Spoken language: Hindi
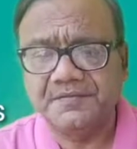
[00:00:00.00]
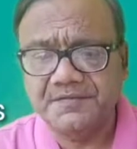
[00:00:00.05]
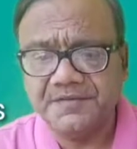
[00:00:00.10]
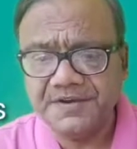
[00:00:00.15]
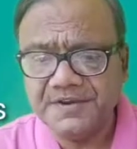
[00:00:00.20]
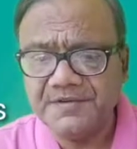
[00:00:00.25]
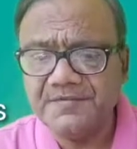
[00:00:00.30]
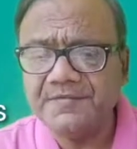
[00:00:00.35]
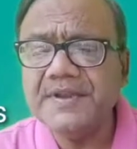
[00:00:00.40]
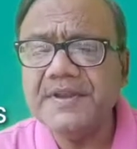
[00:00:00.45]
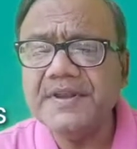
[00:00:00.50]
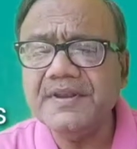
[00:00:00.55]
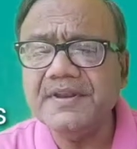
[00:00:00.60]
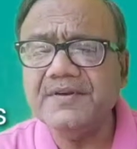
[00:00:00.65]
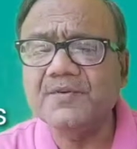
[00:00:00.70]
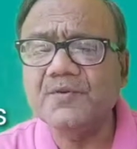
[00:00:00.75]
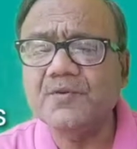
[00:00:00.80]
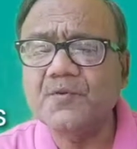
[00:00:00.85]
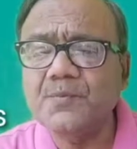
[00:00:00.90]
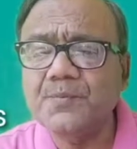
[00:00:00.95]
भिन्न भिन्न
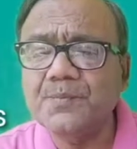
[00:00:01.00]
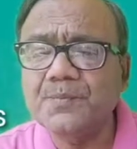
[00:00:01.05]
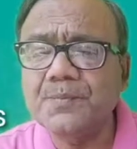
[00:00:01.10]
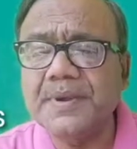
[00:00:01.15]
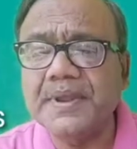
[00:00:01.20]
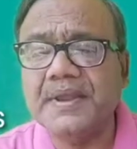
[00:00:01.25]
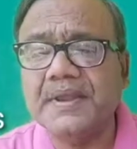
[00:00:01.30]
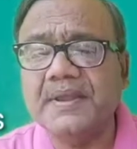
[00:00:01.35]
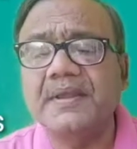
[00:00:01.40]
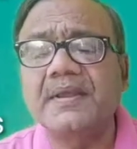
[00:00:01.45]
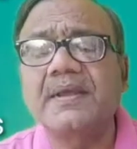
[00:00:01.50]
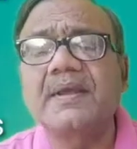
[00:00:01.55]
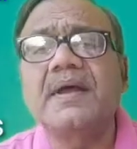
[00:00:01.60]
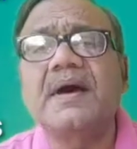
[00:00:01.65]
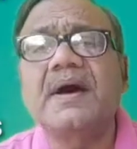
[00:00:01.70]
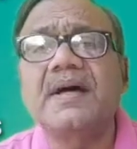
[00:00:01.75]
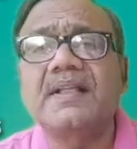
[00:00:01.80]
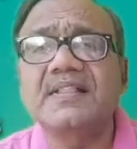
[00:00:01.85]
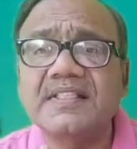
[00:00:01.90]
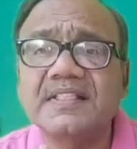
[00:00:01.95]
रूप में
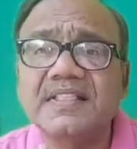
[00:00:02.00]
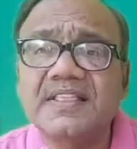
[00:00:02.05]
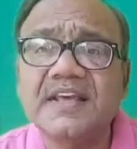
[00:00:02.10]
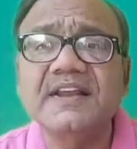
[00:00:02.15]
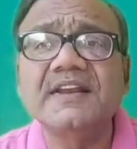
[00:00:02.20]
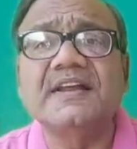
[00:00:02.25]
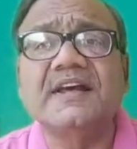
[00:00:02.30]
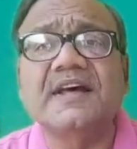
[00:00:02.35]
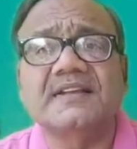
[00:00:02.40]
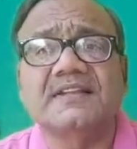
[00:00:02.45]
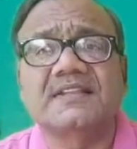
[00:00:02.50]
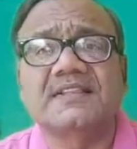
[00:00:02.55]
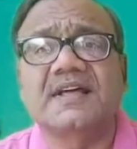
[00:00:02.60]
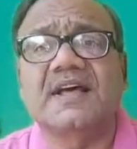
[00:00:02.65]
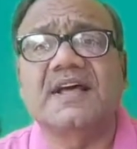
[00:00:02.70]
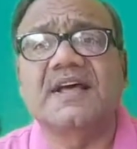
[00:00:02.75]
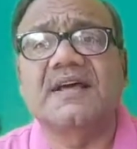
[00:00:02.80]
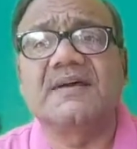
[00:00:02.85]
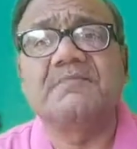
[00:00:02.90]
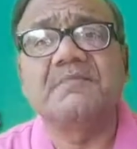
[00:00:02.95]
अध्ययन करता
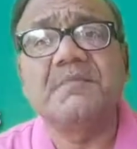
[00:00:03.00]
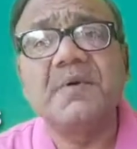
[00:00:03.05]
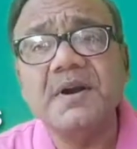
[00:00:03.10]
है